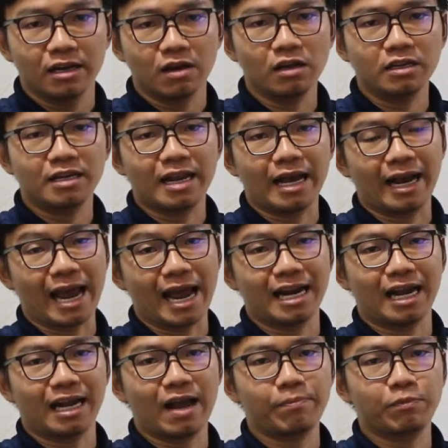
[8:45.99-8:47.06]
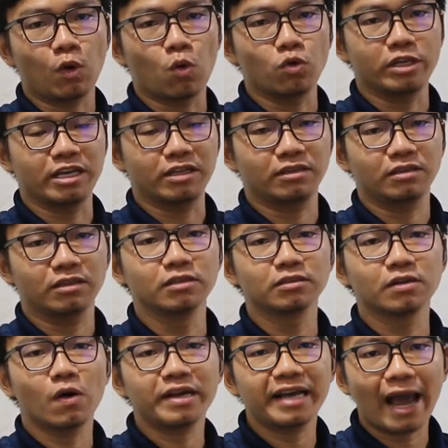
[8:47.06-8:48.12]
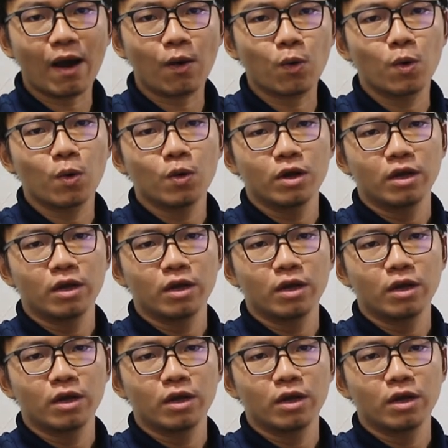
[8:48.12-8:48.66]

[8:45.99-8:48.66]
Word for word: đó chính là khả năng hấp thụ nhiệt tương đối cao